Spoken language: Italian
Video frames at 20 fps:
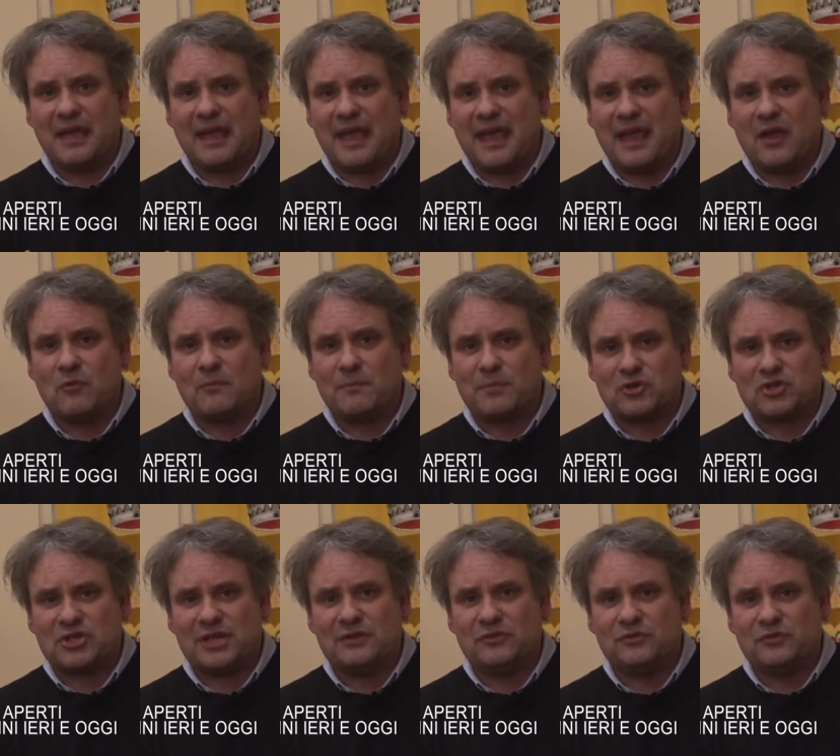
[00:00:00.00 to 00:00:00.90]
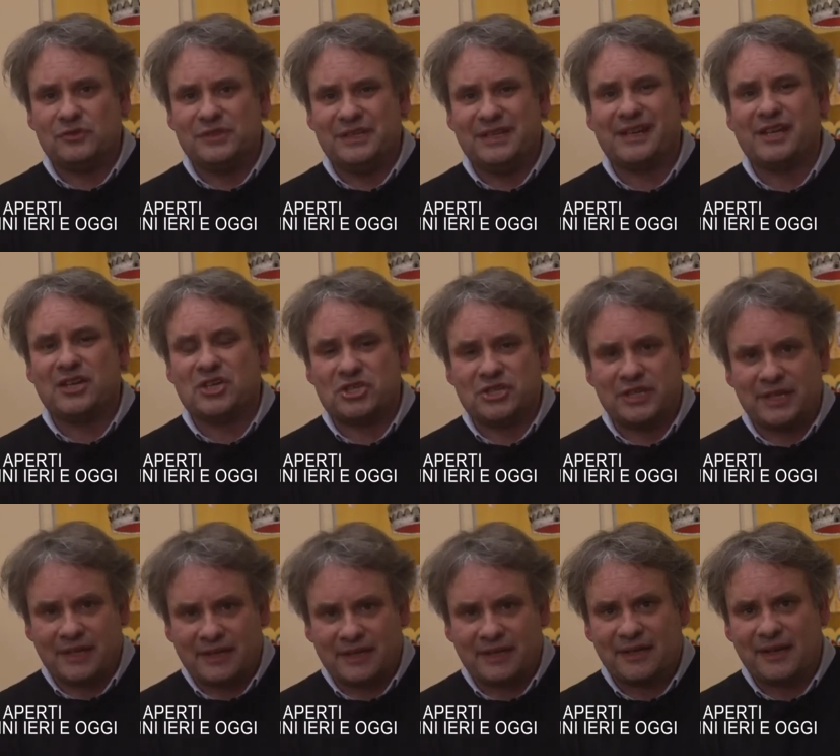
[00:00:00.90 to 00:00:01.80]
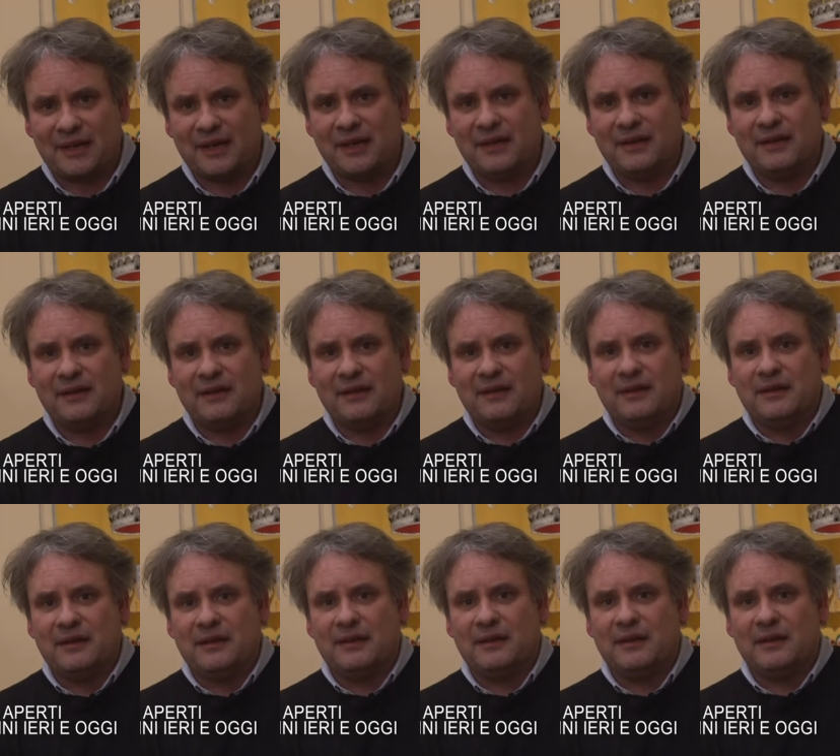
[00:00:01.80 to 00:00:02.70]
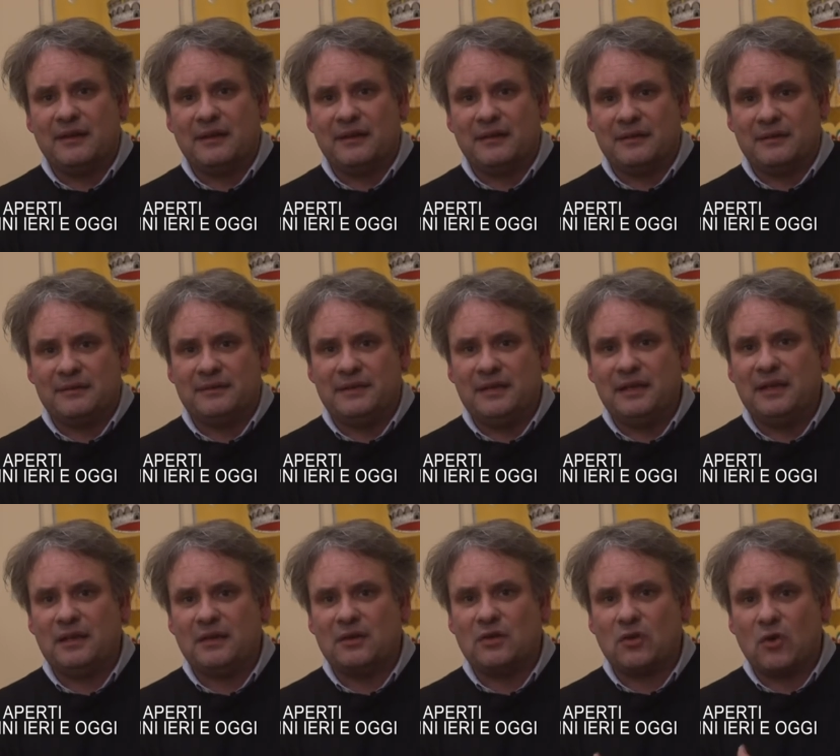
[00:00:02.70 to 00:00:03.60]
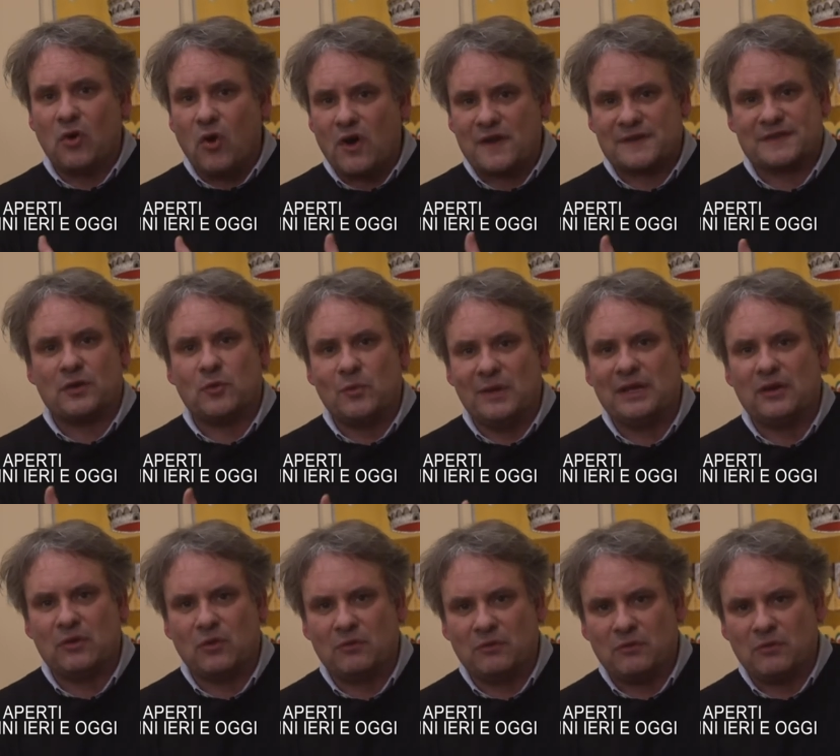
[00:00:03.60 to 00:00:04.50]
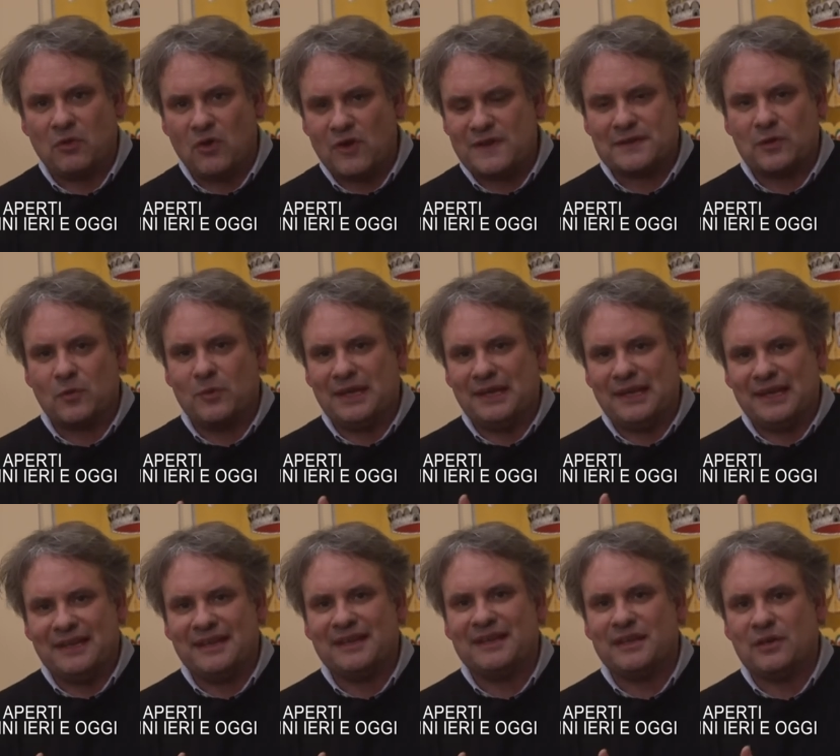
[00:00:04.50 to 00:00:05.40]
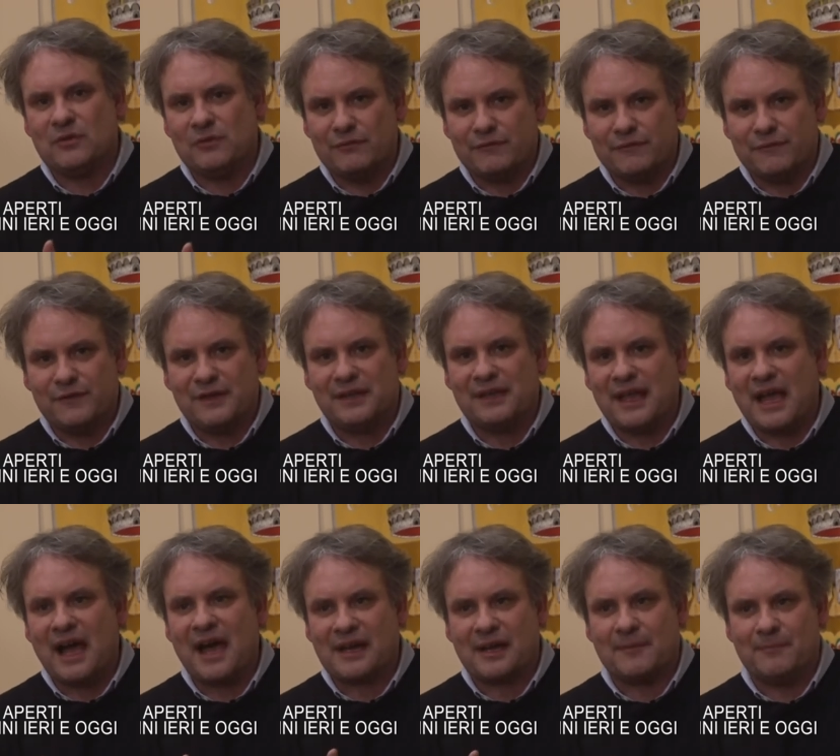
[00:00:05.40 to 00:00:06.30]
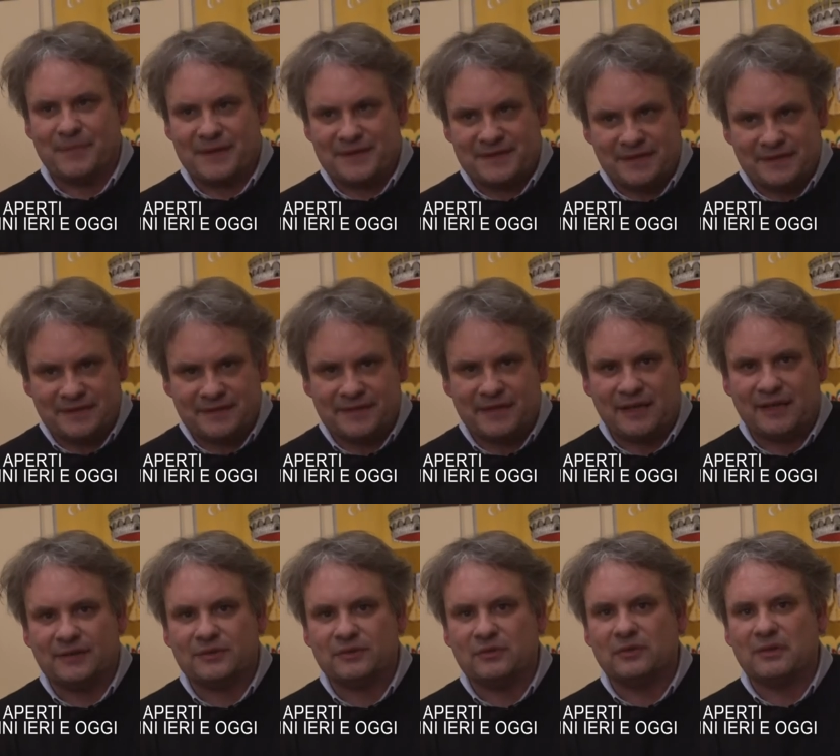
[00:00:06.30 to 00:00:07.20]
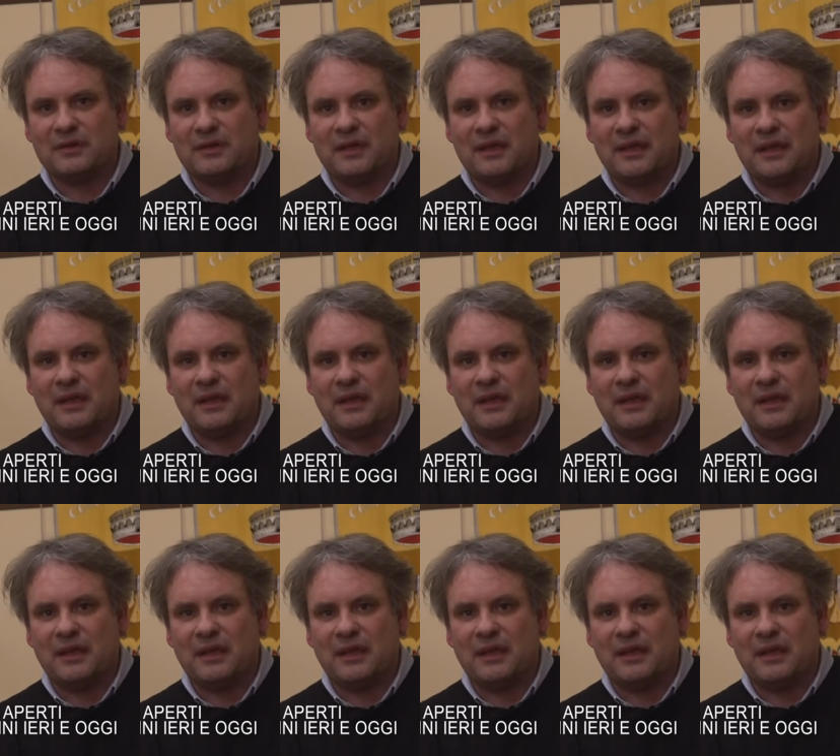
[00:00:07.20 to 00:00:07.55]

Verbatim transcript: è un progetto di ricerca di cosa, quel, cosa quella linea di confine ha rappresentato